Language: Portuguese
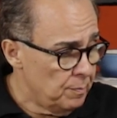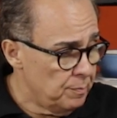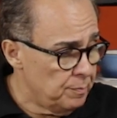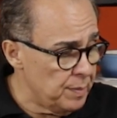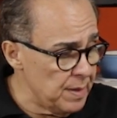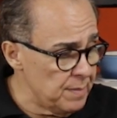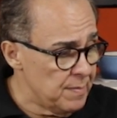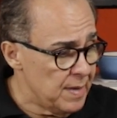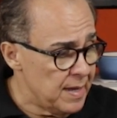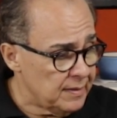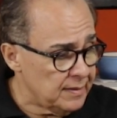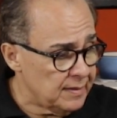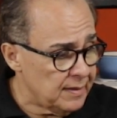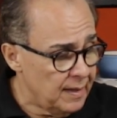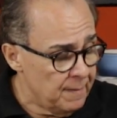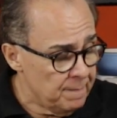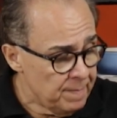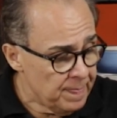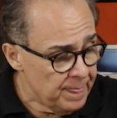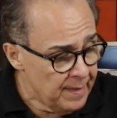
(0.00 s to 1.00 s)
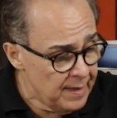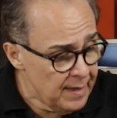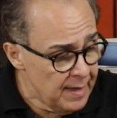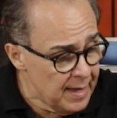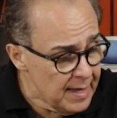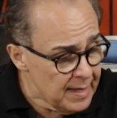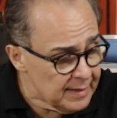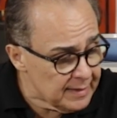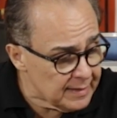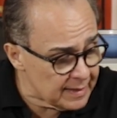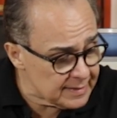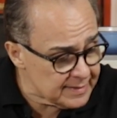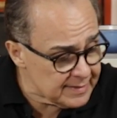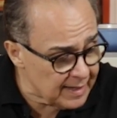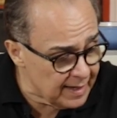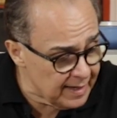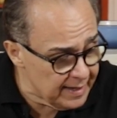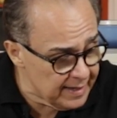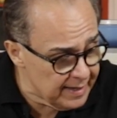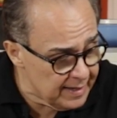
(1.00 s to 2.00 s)
pimenta e das
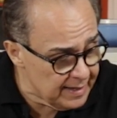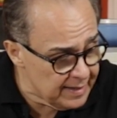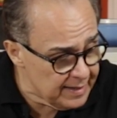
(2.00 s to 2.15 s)
AL